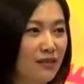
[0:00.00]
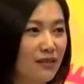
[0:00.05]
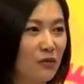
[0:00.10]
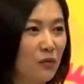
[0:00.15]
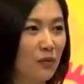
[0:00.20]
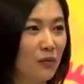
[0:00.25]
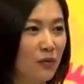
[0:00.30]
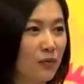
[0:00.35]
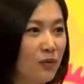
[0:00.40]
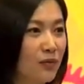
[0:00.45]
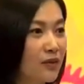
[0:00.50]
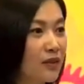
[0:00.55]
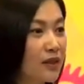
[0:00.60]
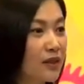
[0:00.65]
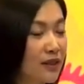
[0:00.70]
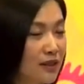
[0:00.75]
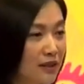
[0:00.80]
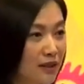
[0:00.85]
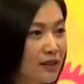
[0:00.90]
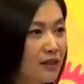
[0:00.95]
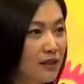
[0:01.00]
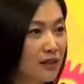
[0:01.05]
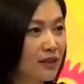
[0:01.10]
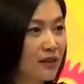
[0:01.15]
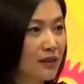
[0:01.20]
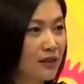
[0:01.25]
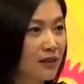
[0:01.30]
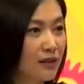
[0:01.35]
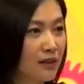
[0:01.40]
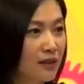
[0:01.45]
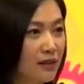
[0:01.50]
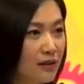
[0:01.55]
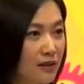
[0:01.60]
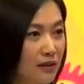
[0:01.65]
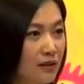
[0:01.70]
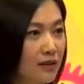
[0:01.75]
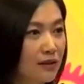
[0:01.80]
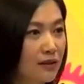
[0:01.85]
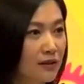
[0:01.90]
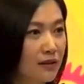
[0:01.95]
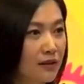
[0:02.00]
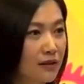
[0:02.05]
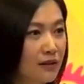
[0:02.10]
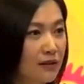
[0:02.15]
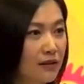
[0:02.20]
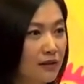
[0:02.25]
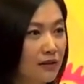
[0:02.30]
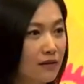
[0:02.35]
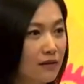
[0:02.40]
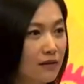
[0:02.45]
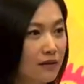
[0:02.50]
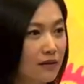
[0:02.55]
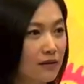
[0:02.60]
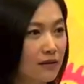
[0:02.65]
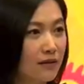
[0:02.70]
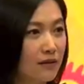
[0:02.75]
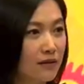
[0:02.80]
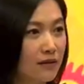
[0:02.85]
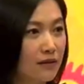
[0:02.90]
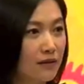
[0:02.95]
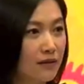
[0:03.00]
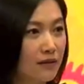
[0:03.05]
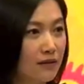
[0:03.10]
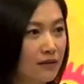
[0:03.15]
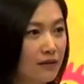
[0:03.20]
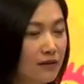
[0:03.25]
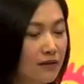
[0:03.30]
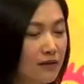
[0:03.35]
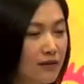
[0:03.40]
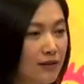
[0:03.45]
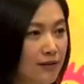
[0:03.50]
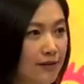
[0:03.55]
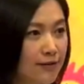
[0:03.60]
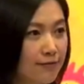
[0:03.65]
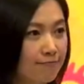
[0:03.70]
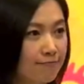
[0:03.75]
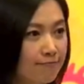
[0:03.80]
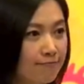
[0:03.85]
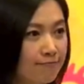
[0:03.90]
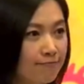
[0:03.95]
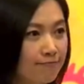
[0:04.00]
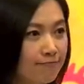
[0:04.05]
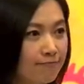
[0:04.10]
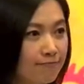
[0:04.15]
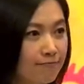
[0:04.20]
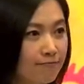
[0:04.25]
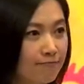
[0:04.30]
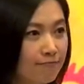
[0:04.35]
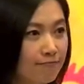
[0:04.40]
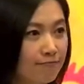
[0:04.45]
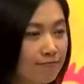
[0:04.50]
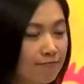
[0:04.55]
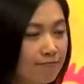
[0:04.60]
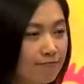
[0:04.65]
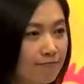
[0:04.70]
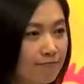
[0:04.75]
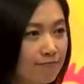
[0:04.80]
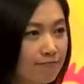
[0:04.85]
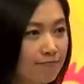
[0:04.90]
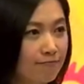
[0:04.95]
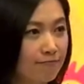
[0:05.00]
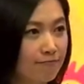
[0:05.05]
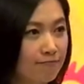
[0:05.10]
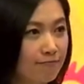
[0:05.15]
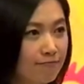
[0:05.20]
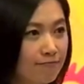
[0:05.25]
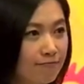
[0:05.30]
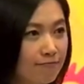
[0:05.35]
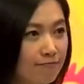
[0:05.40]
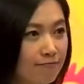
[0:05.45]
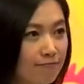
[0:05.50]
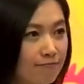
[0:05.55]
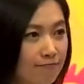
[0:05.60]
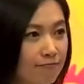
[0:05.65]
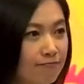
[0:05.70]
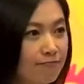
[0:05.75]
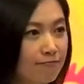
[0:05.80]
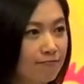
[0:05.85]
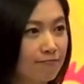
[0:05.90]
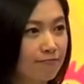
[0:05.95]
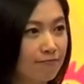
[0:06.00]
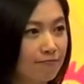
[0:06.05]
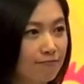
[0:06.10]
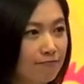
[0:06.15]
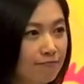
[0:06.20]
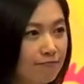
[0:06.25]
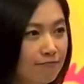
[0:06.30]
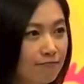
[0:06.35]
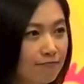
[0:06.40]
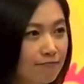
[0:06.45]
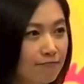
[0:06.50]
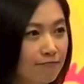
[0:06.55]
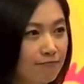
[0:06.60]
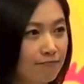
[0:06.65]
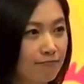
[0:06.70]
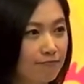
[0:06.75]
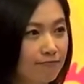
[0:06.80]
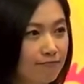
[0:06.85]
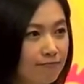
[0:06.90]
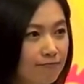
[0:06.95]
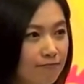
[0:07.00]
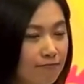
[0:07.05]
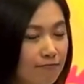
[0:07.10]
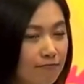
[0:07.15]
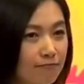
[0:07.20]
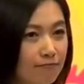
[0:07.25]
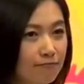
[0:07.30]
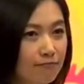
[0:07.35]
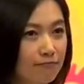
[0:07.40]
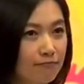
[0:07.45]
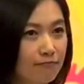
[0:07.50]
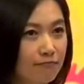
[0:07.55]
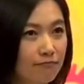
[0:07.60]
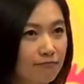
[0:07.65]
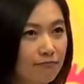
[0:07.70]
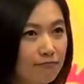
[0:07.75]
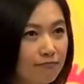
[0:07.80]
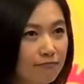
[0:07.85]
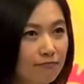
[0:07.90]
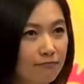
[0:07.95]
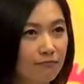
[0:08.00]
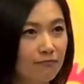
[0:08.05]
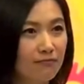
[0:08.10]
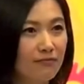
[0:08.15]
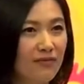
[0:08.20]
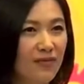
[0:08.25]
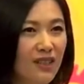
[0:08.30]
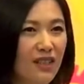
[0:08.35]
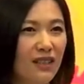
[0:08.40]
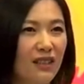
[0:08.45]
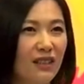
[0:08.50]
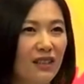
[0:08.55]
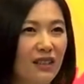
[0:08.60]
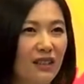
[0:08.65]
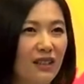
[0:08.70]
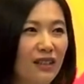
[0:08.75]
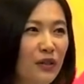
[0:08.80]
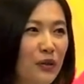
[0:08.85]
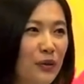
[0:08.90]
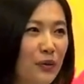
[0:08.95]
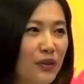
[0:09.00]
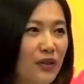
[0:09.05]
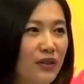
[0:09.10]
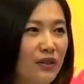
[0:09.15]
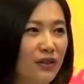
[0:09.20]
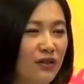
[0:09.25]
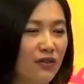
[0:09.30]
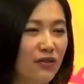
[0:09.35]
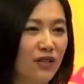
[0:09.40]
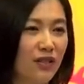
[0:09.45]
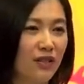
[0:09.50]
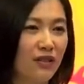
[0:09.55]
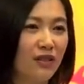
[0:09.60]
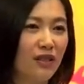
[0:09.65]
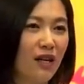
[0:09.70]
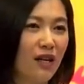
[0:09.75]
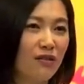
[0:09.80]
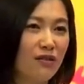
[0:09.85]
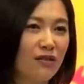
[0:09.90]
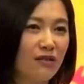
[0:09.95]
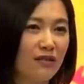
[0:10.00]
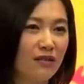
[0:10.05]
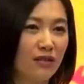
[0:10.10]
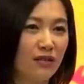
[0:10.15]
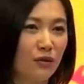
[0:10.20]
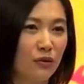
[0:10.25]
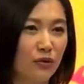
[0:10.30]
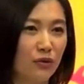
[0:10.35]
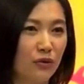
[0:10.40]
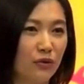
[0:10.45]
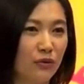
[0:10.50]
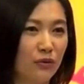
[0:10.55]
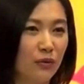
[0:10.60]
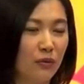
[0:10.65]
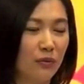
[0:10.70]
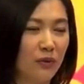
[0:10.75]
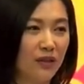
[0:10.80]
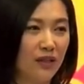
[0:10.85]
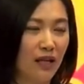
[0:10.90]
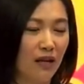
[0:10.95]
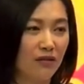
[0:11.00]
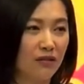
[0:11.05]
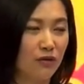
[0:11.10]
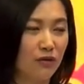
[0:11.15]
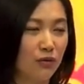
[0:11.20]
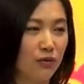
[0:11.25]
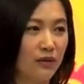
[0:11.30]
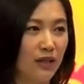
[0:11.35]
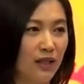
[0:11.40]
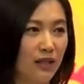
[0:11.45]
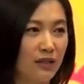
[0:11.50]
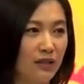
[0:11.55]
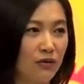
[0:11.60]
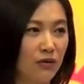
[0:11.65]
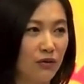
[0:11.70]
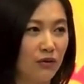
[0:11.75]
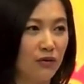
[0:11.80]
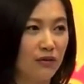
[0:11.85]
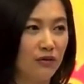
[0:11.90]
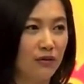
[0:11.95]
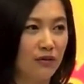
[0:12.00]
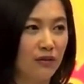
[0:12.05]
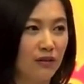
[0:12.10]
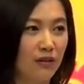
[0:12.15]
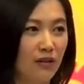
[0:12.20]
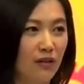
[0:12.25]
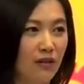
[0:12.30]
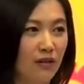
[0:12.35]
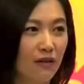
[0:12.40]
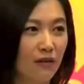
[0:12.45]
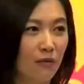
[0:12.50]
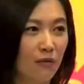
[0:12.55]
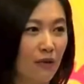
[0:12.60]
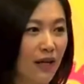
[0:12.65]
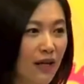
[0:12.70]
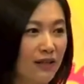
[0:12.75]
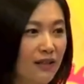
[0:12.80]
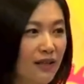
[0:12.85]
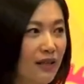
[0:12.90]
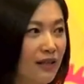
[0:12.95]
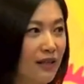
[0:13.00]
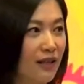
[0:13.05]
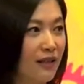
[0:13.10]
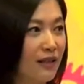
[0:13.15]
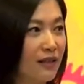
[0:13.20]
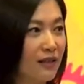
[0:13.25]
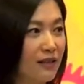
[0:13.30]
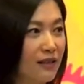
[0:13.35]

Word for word: 但是就是说，你觉得婚姻就可能就是那一时冲动，比如说。因为你没关系嘛，但是也可能会因为一时冲动，你就踏入了，就去民政局。也有可能，谁知道自己有时候会不会脑子突然就瓦特了？